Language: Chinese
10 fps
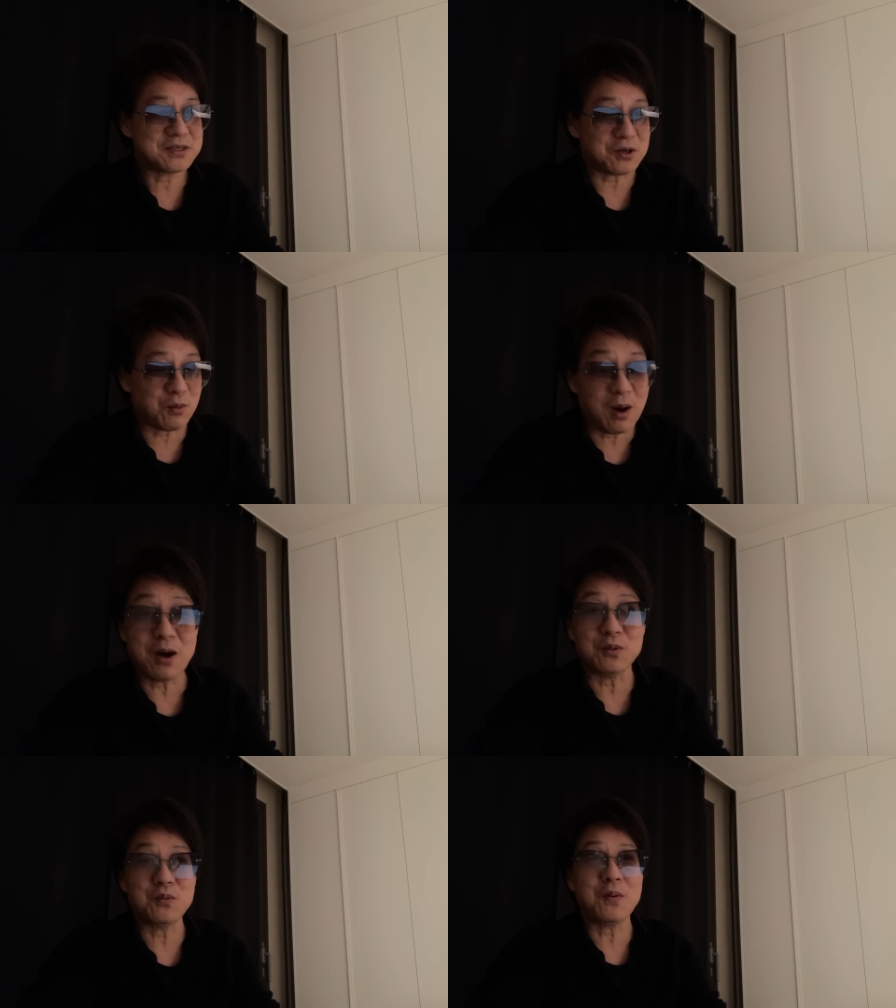少花
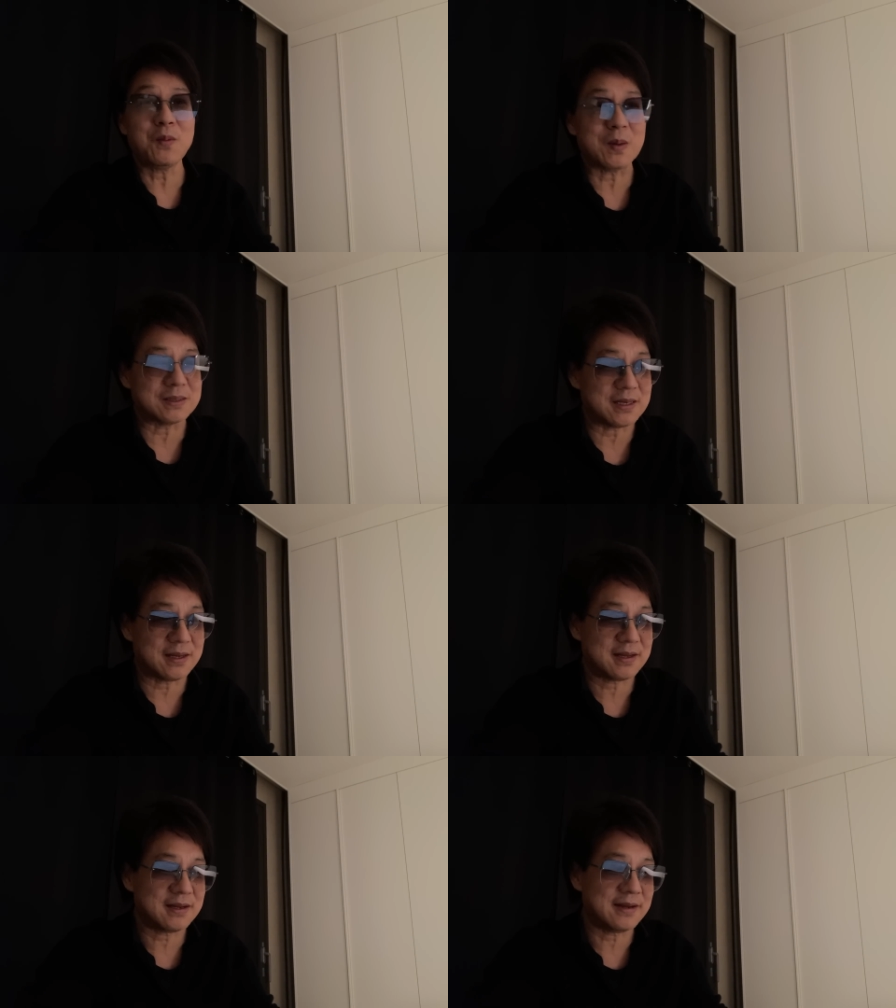好多冤枉
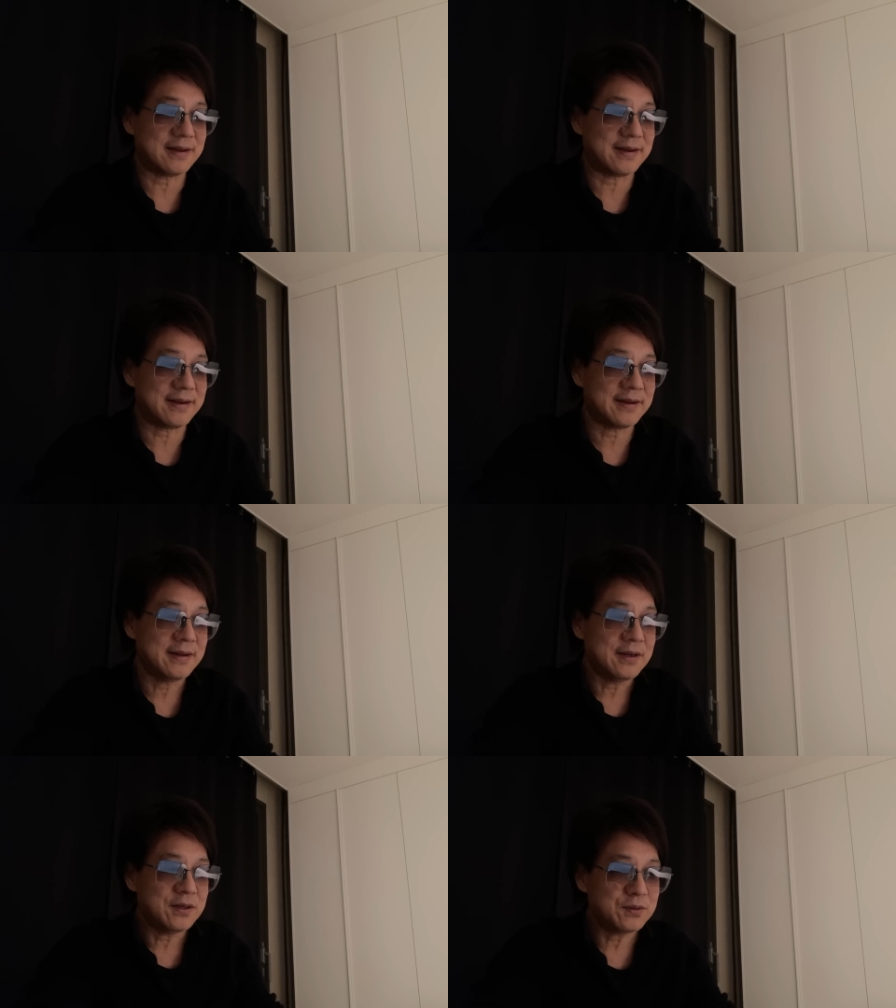钱。哎，
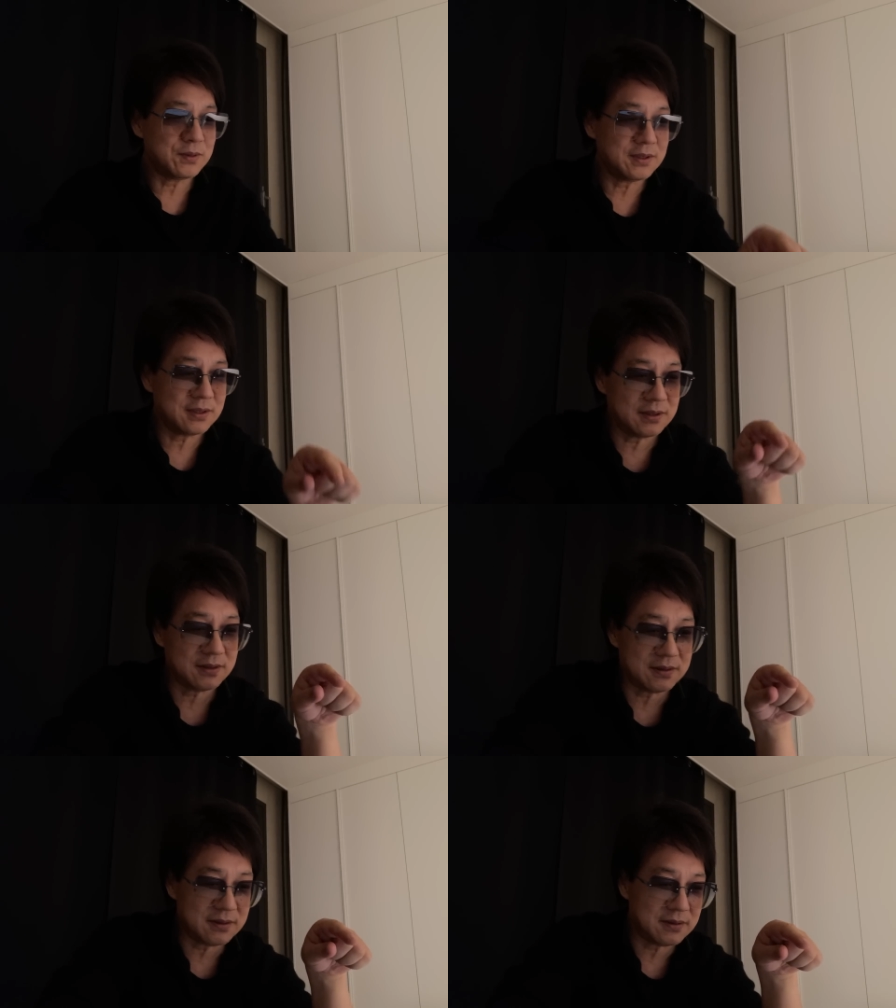说这
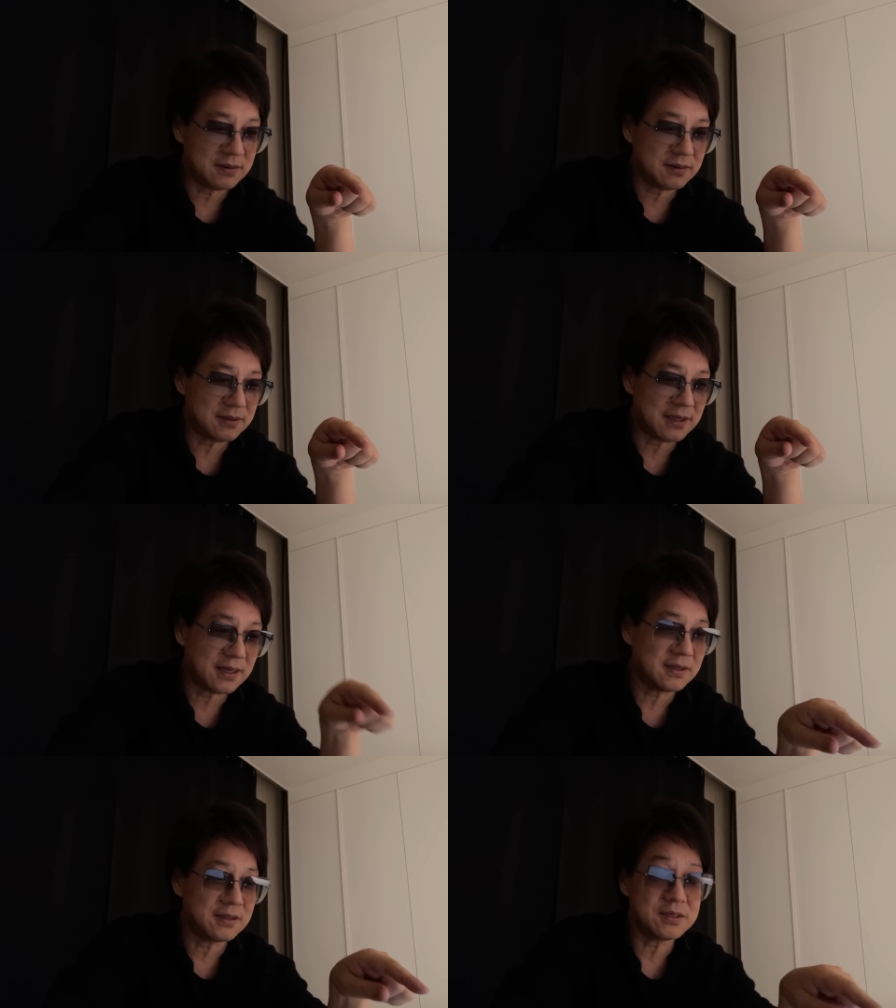个，你
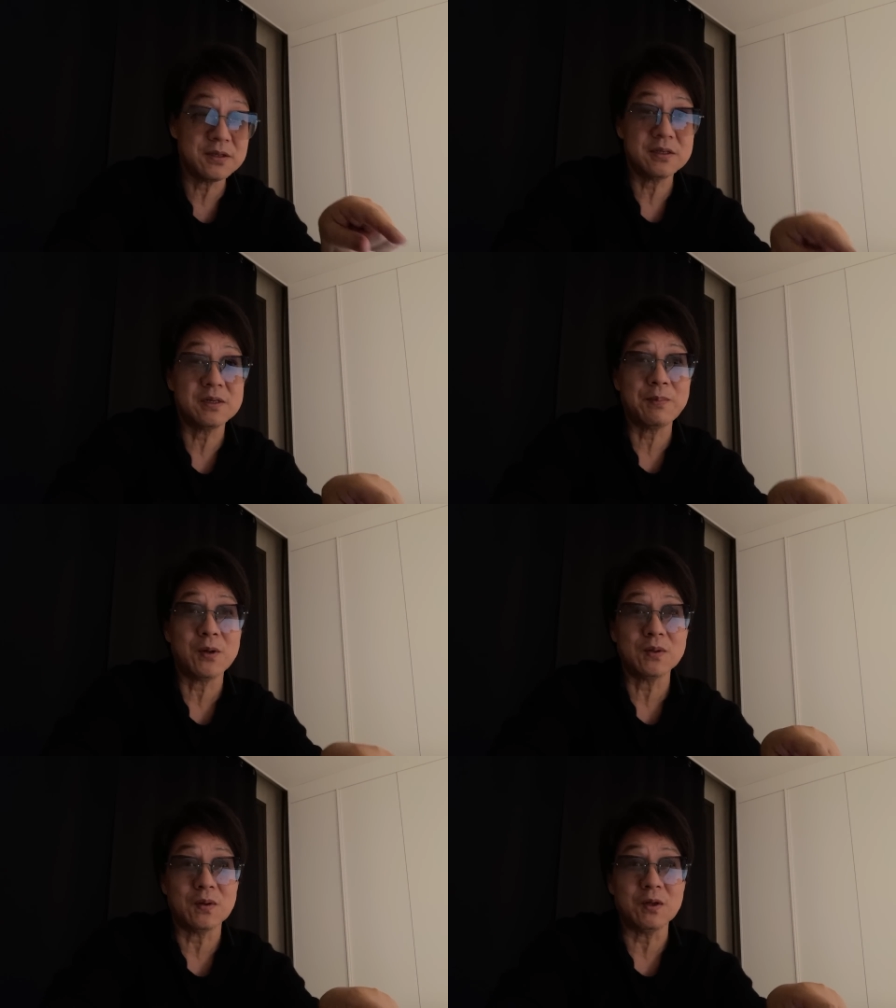看这个这个
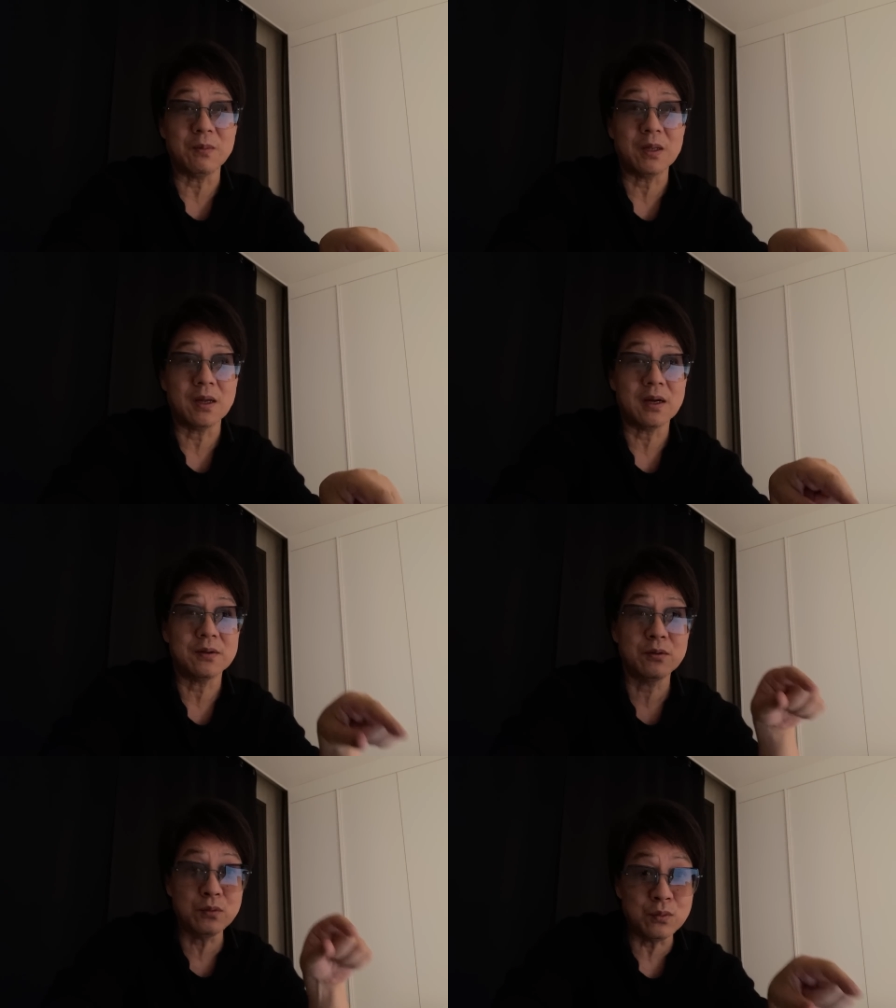报道里面的啊，
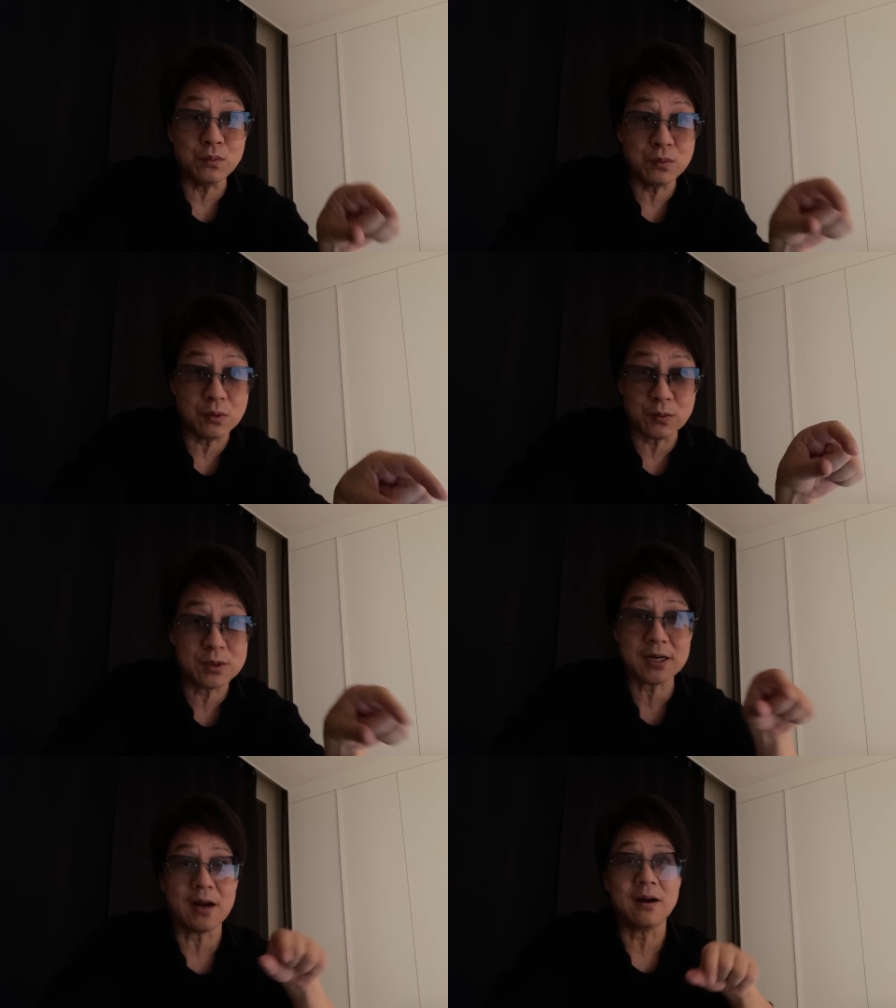他旅游
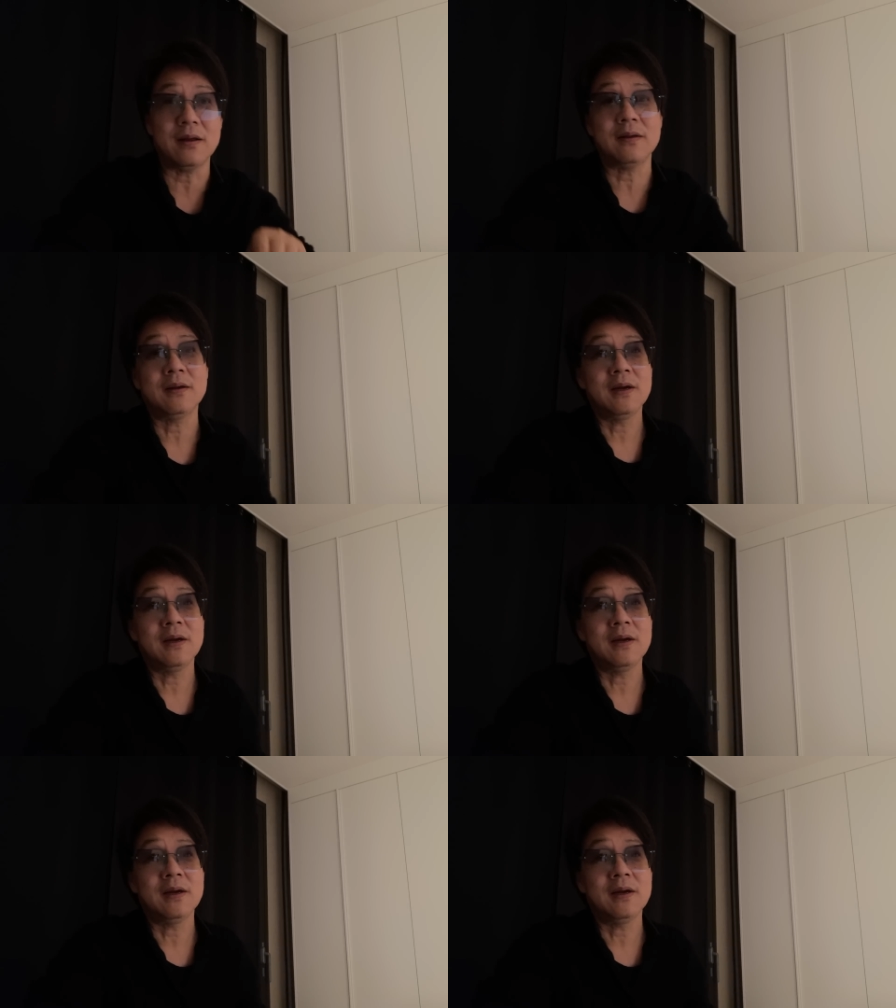杀人，